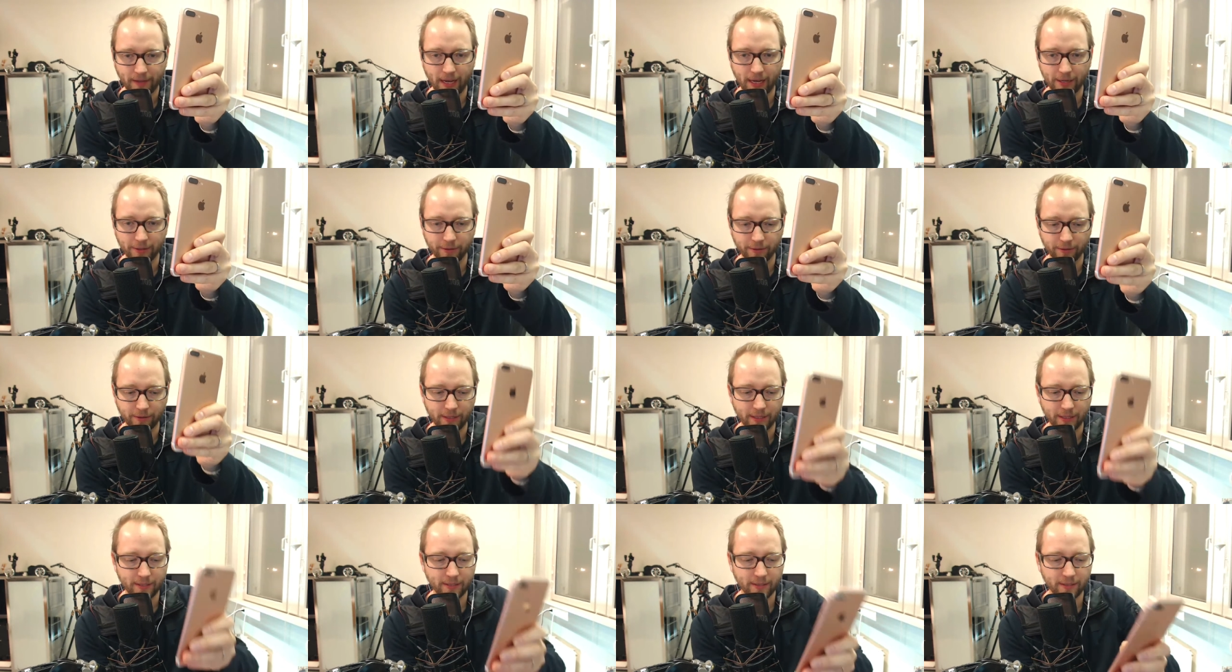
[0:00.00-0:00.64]
Also
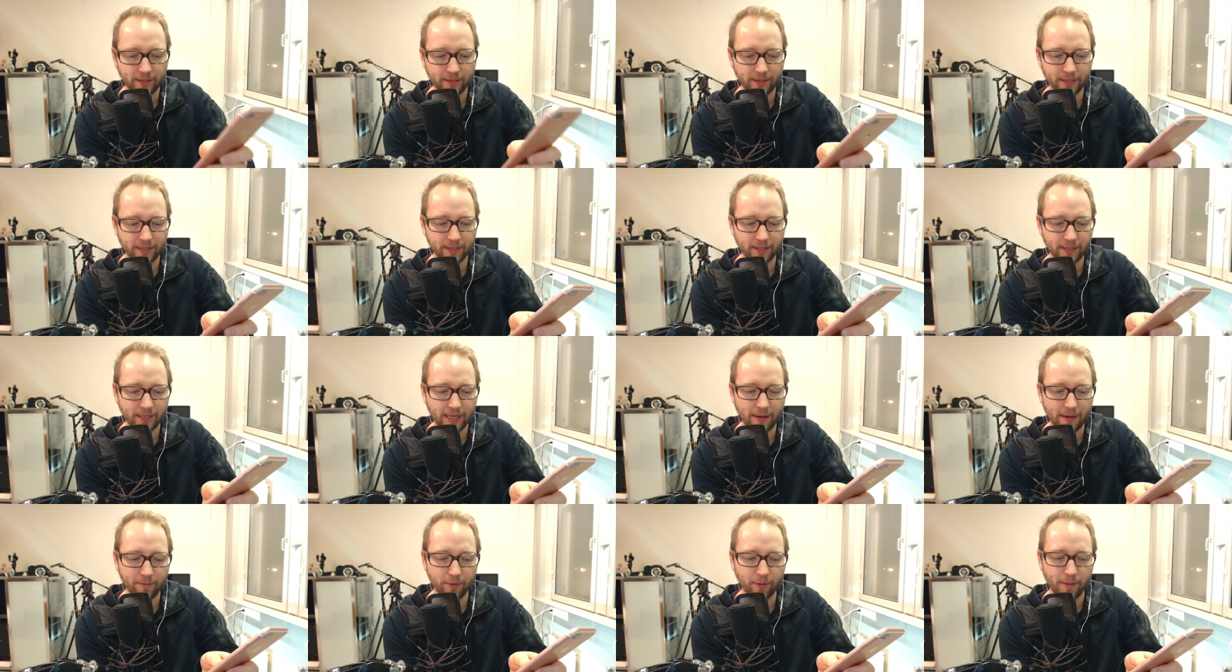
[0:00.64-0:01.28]
okay. das, ist, das ist
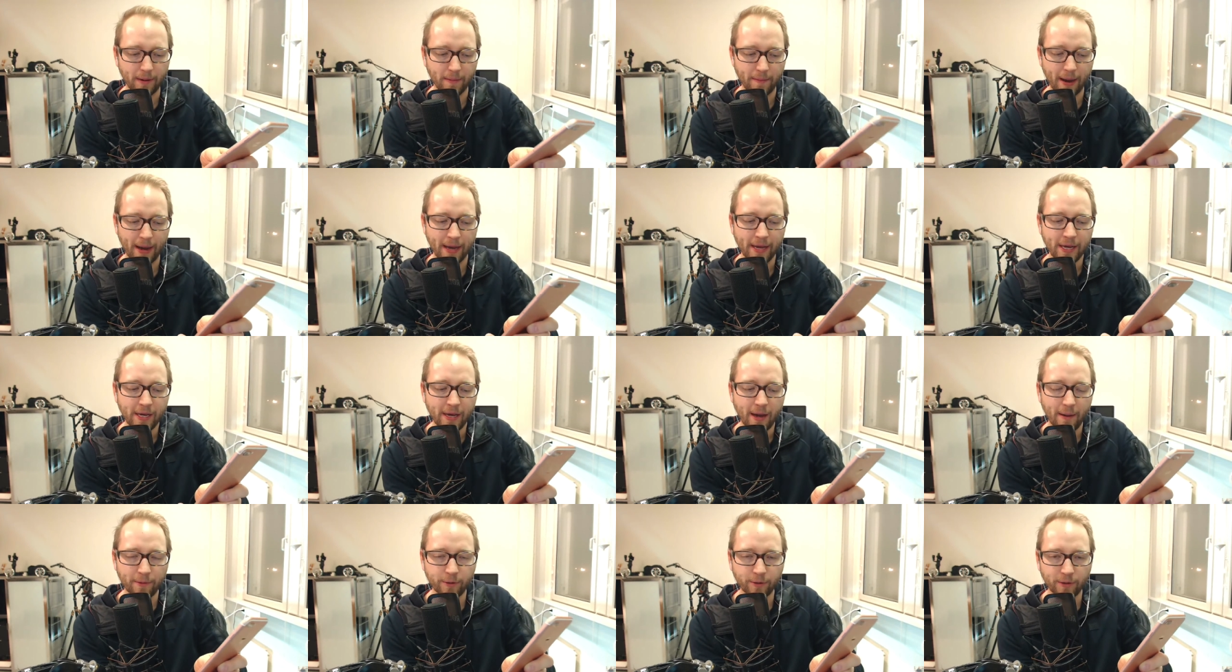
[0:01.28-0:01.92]
kein Problem.
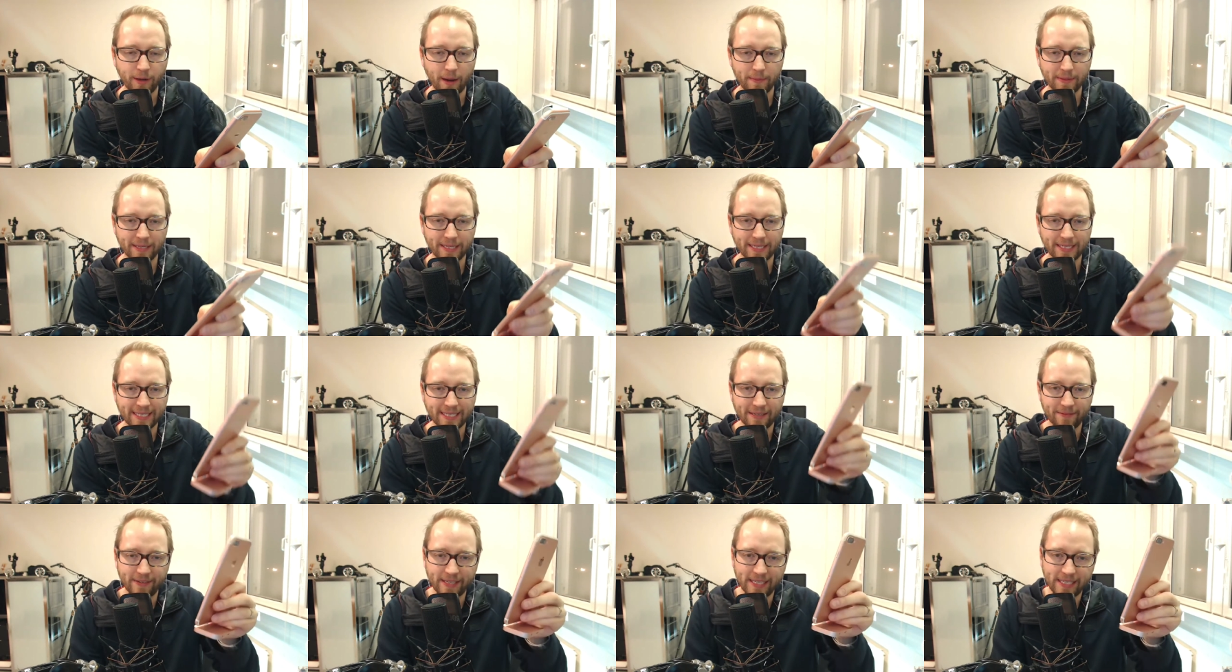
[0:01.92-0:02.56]
Aber, du, aber
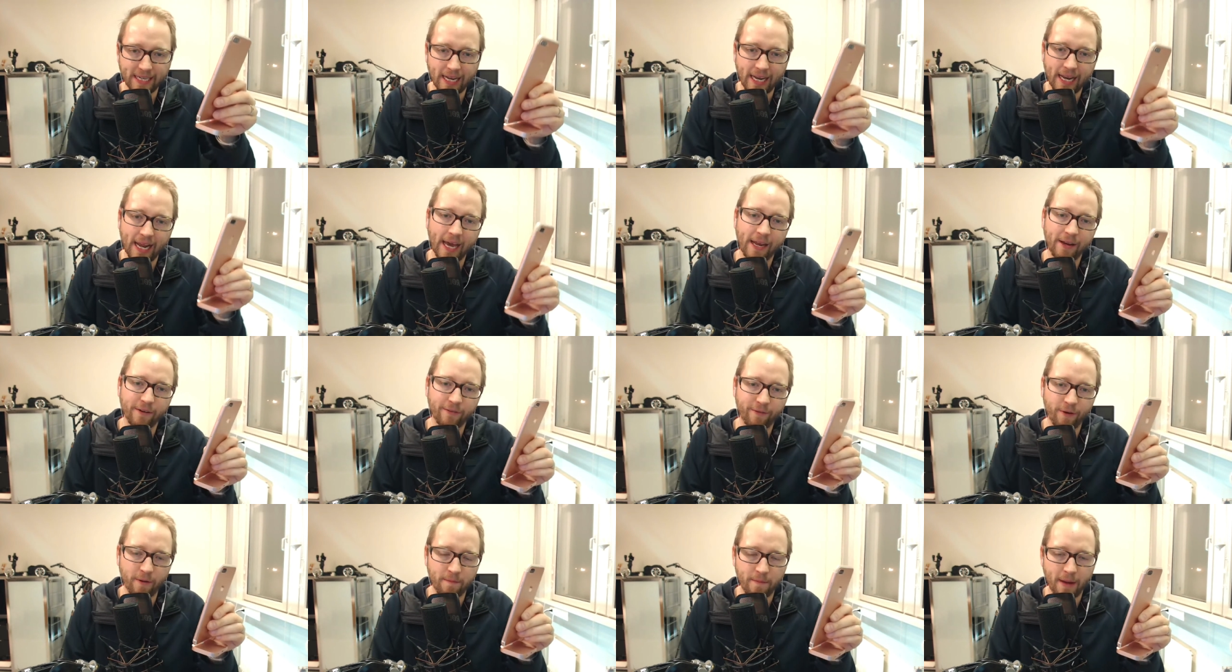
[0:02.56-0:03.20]
das Gewicht
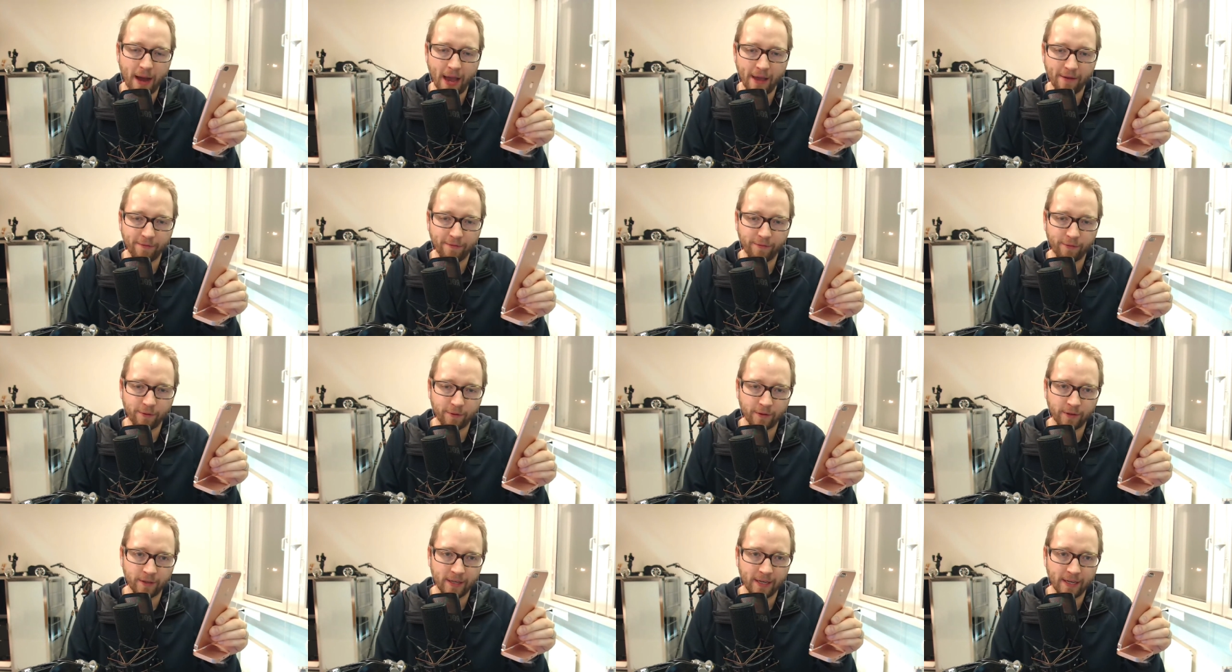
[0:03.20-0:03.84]
alleine vom
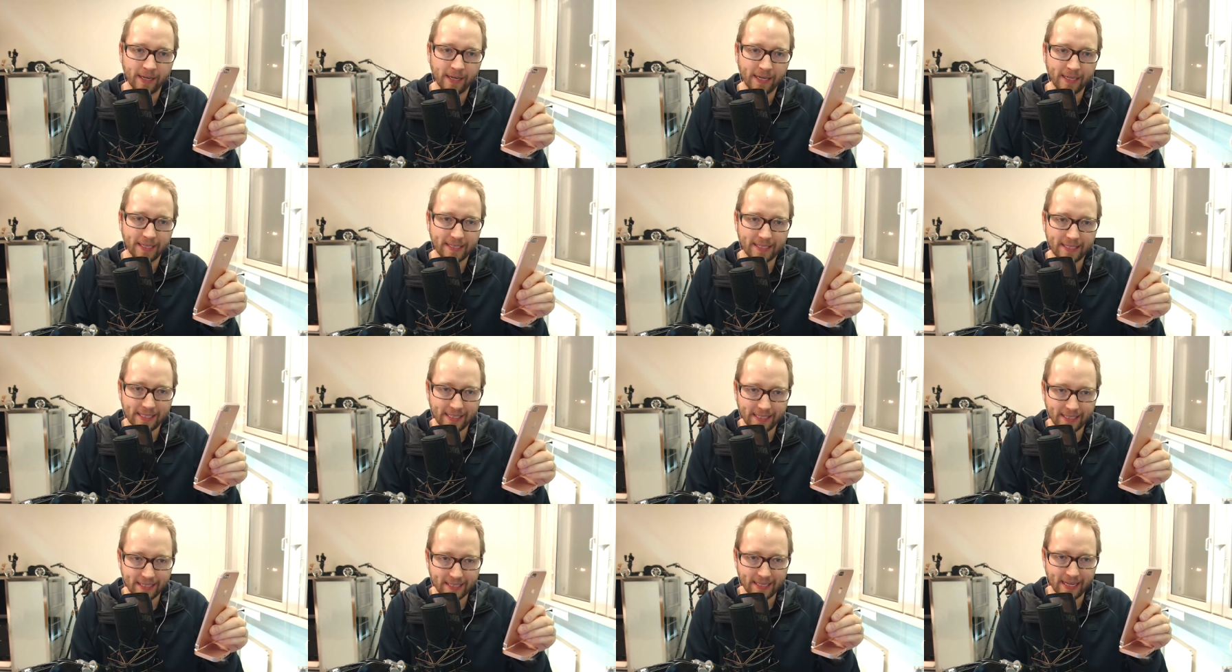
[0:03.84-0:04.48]
iPhone
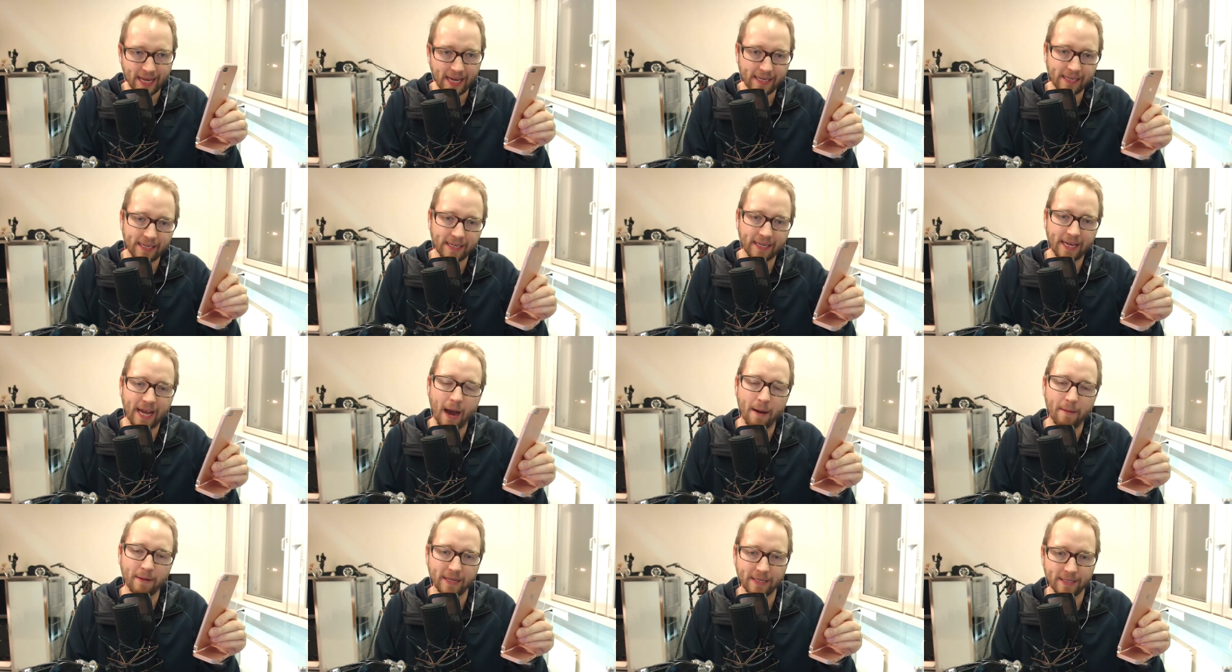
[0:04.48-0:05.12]
zieht das
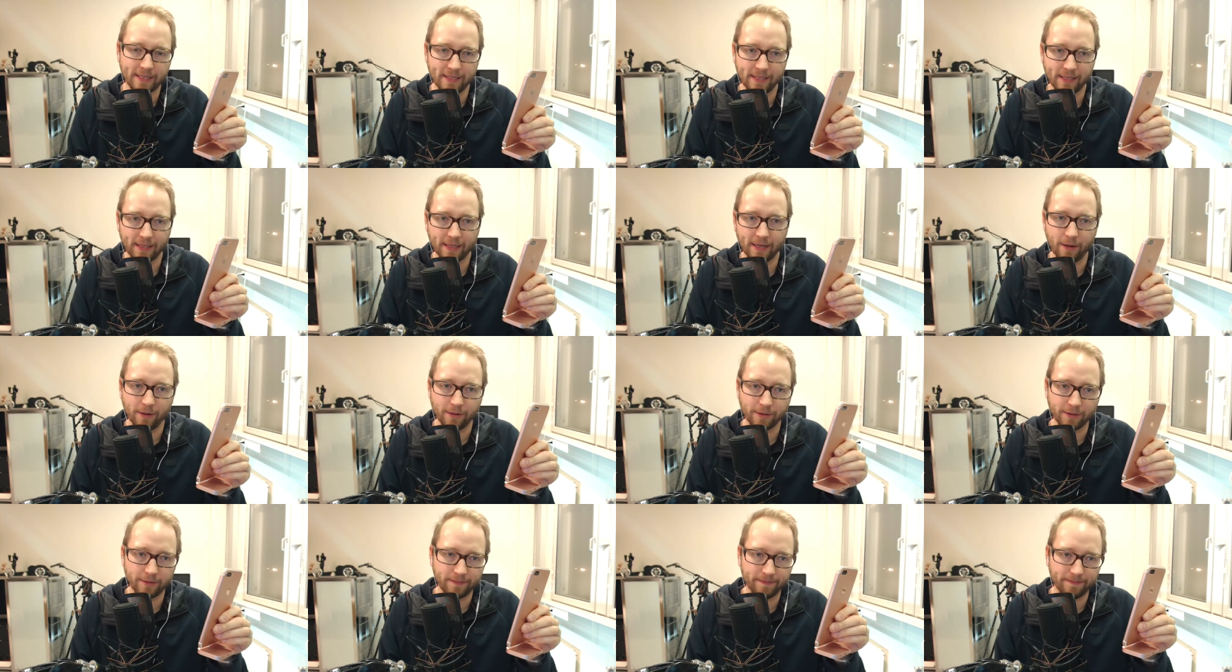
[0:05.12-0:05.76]
Lightning-Kabel jetzt nicht
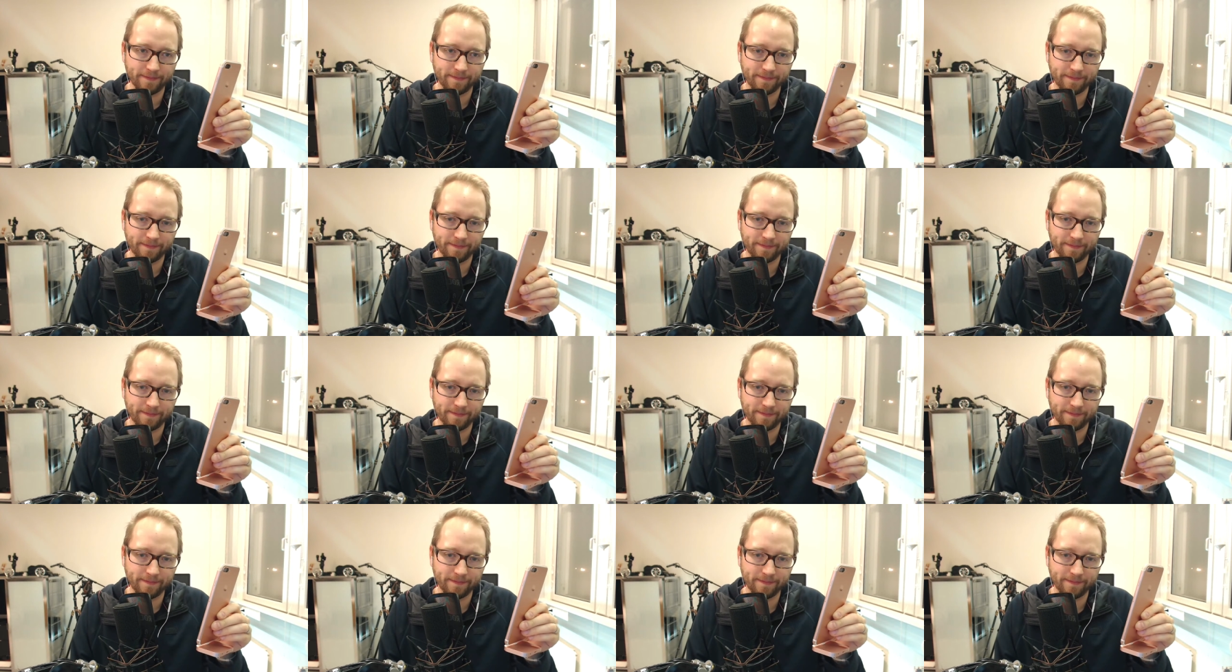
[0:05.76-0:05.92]
raus.